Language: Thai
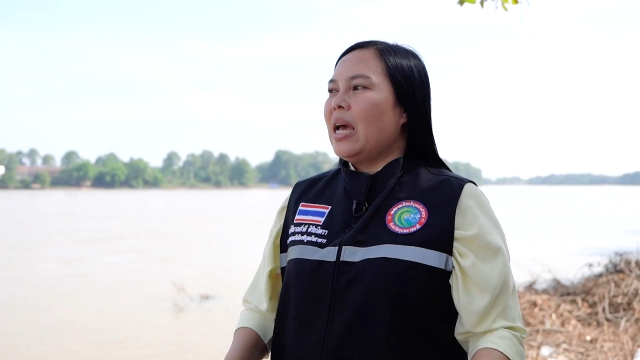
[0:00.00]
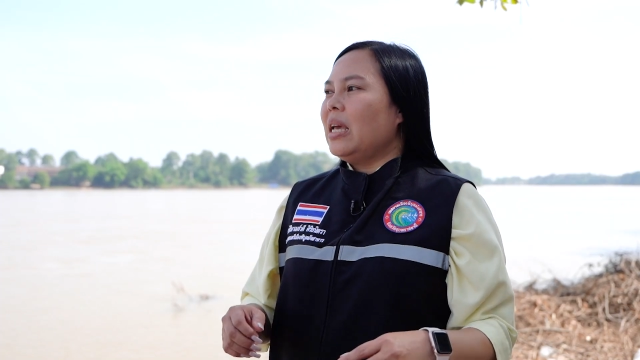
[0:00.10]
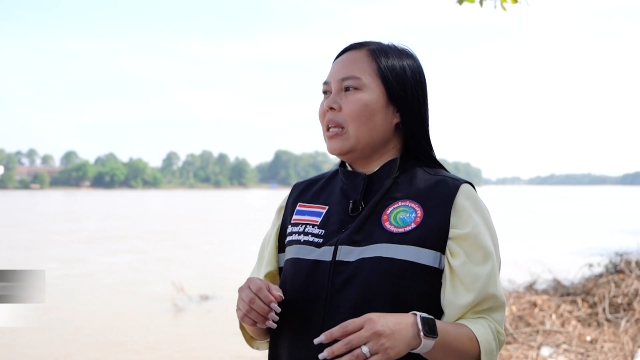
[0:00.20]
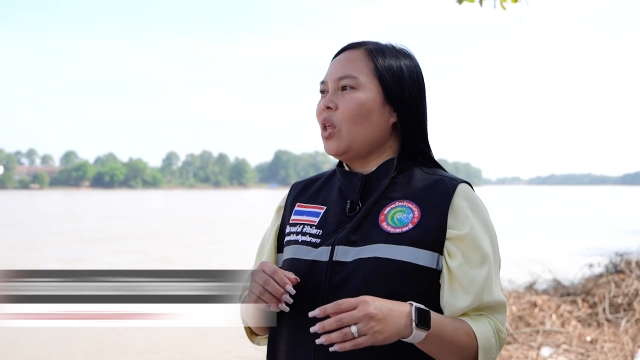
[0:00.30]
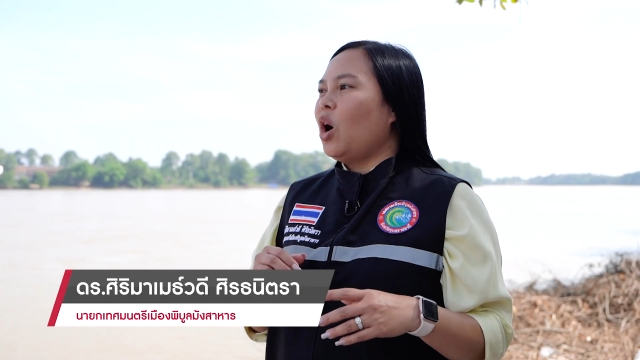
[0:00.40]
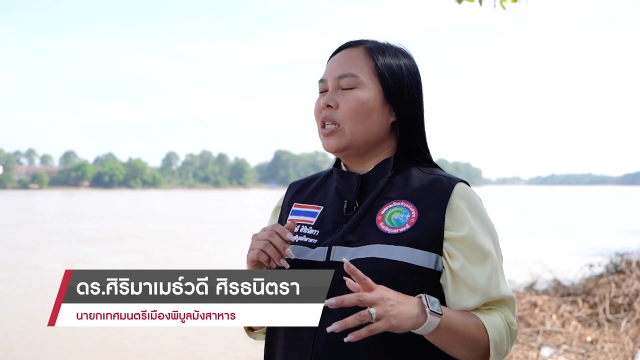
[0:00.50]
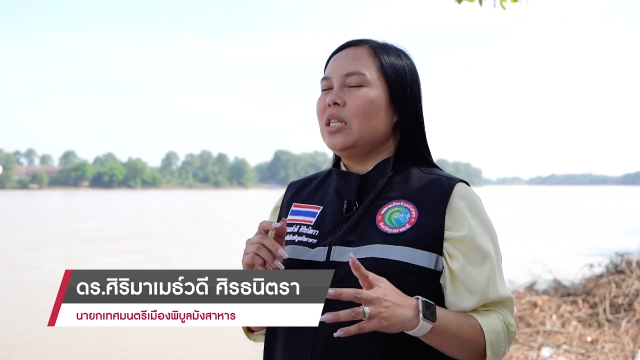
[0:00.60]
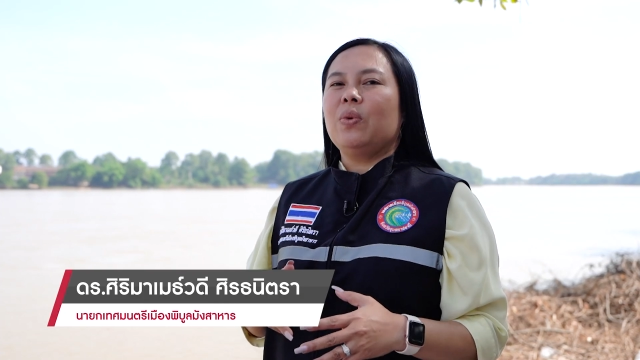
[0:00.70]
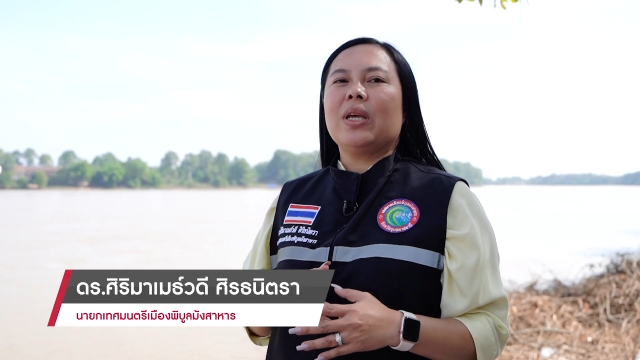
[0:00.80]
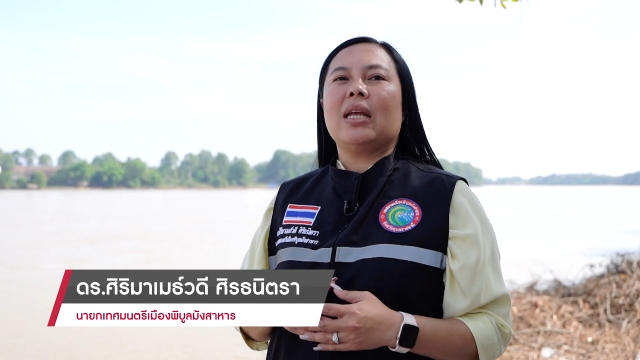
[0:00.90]
ในตอน
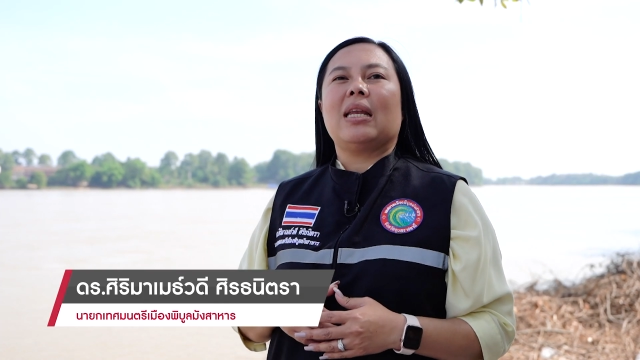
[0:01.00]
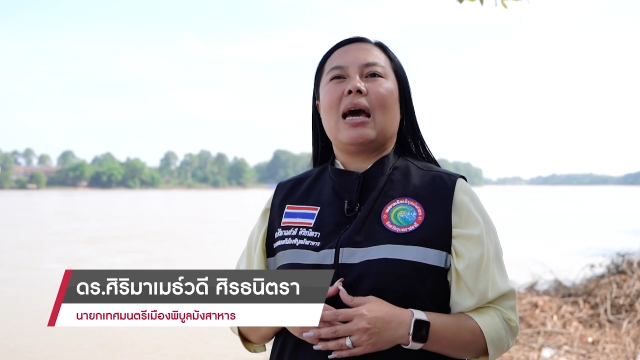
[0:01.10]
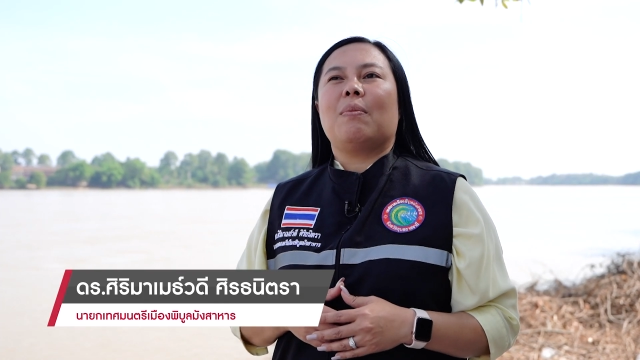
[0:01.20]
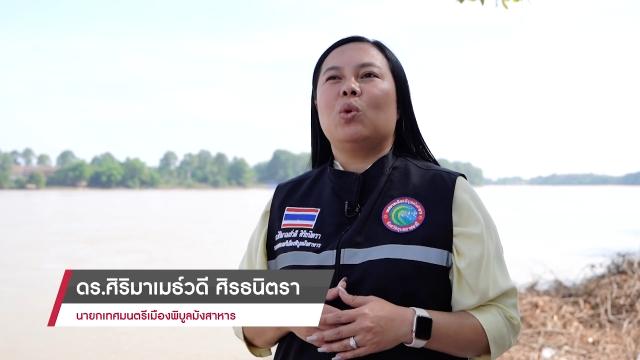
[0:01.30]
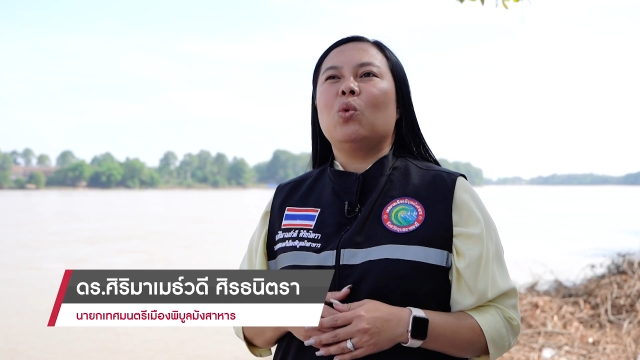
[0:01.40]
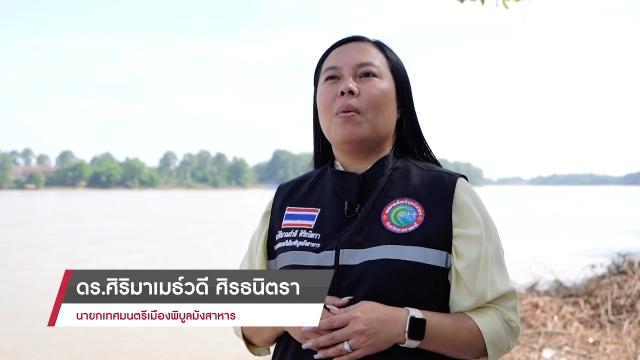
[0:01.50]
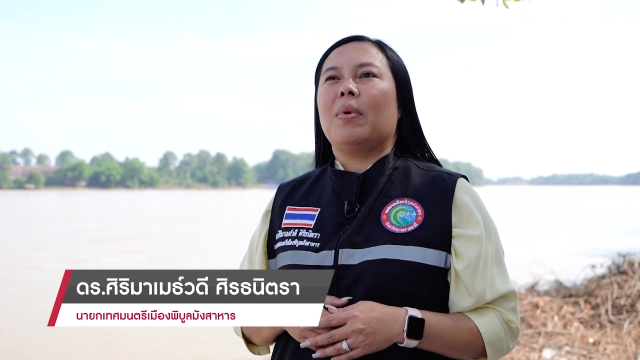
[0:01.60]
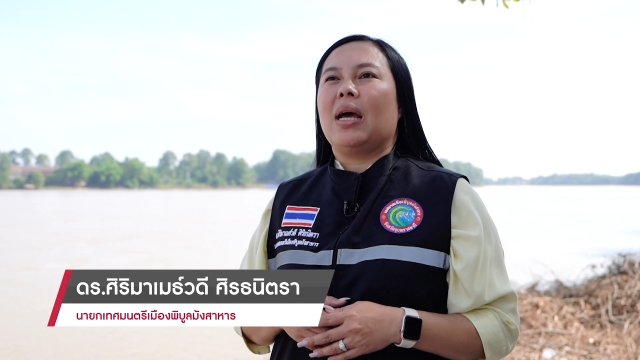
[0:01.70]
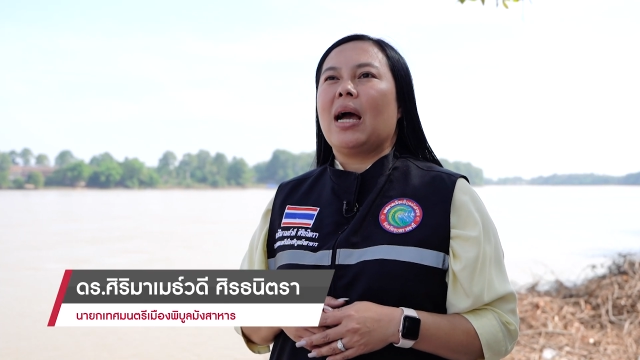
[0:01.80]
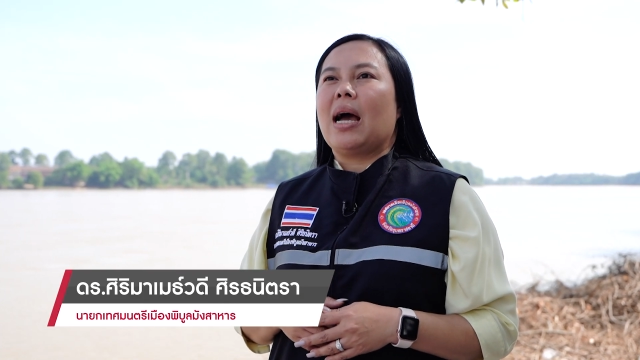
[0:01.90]
ที่วิกฤตน้ำท่วม
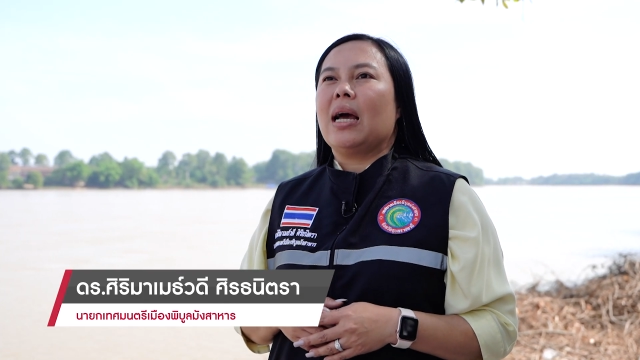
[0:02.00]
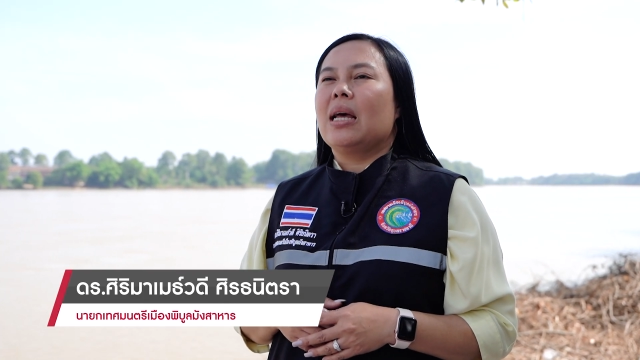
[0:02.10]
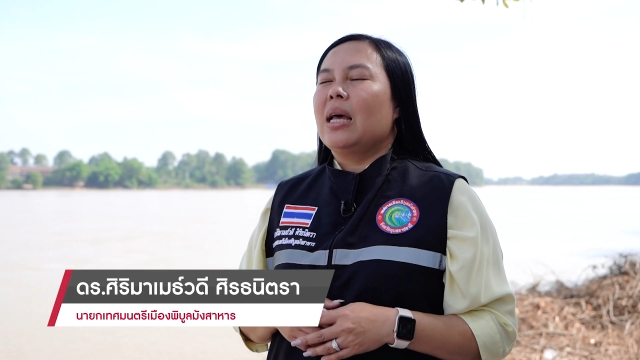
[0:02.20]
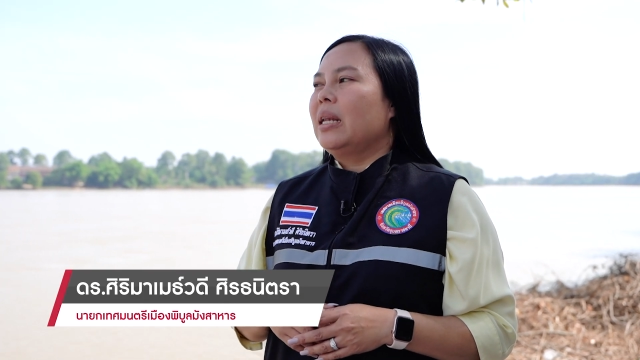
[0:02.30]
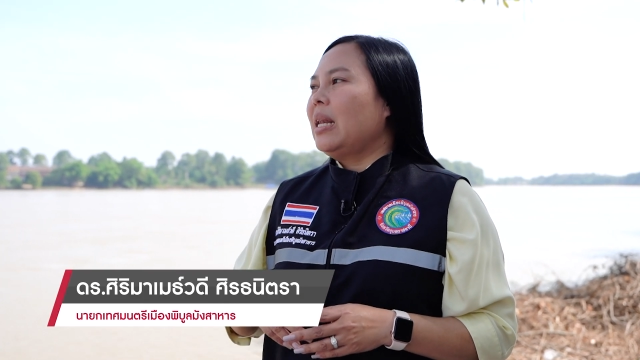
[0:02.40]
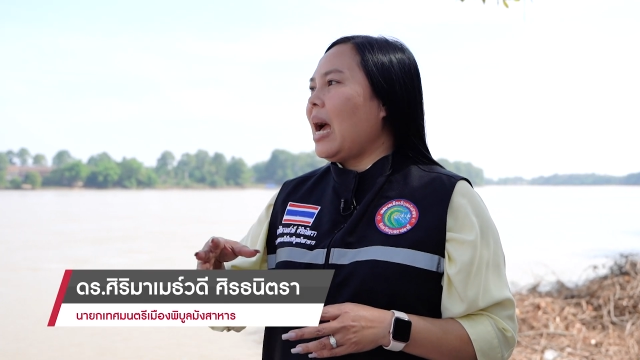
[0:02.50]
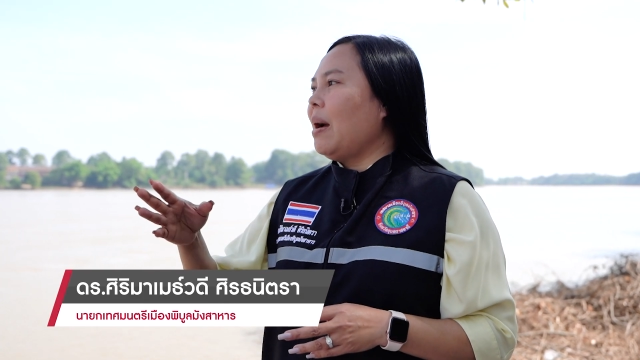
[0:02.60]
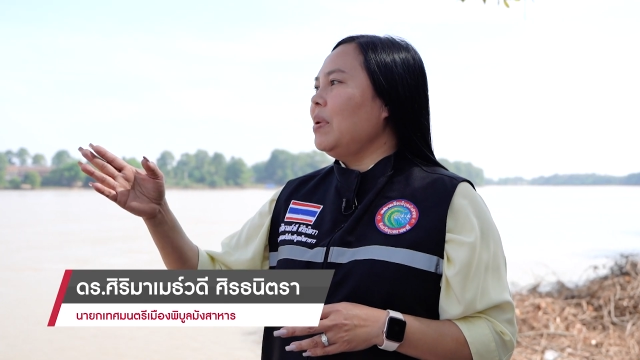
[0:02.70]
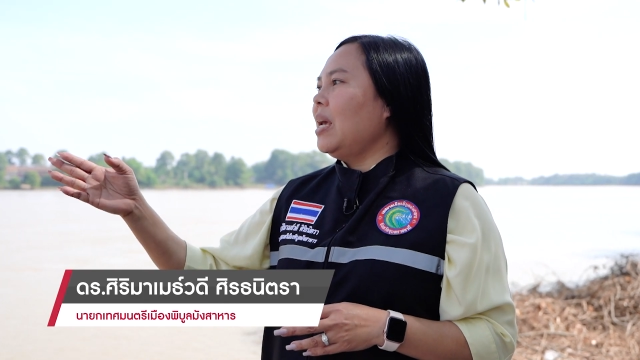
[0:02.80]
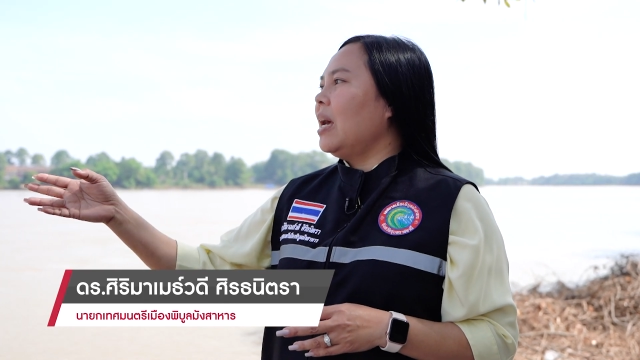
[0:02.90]
นะคะ
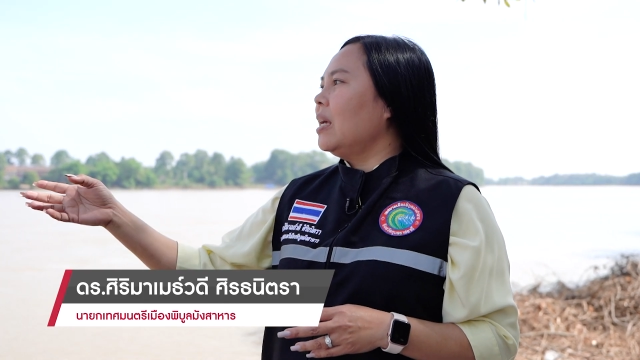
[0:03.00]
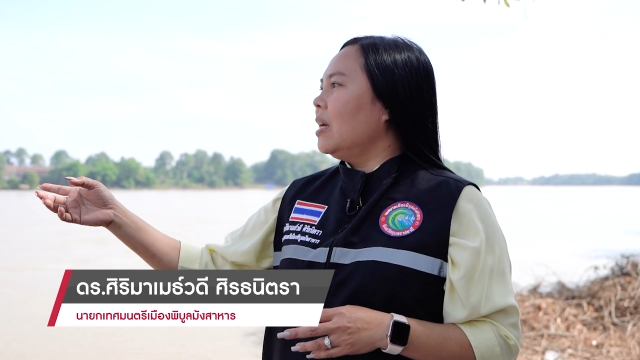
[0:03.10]
น้ำเนี่ย